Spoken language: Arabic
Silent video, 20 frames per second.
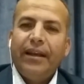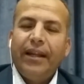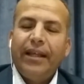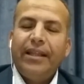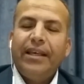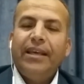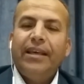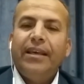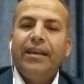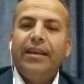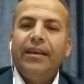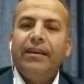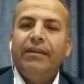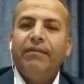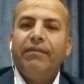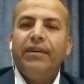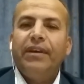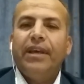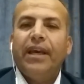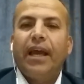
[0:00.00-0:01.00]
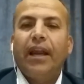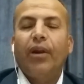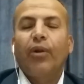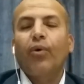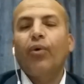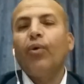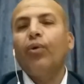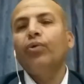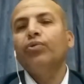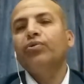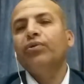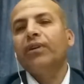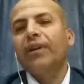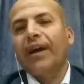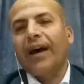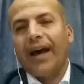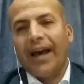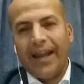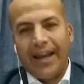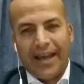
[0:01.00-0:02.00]
لديه فيها
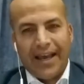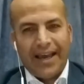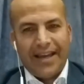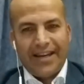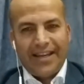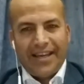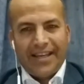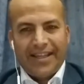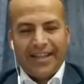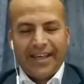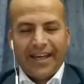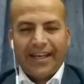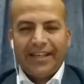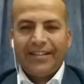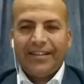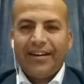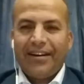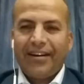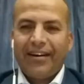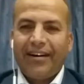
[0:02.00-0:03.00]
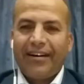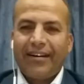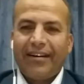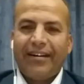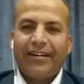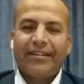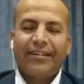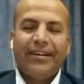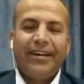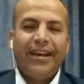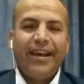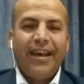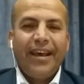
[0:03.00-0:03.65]
القدرة على أن يتخذ القرار